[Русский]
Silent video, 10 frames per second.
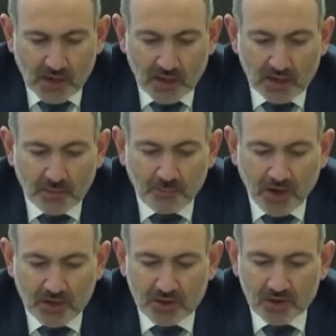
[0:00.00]
Как и
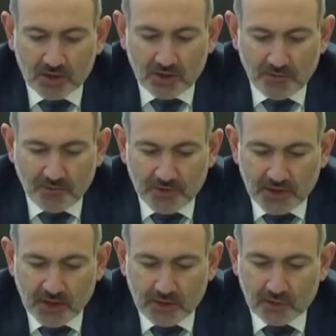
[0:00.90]
практически
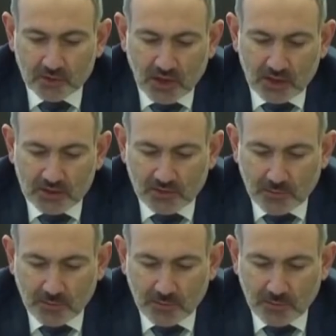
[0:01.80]
все государства,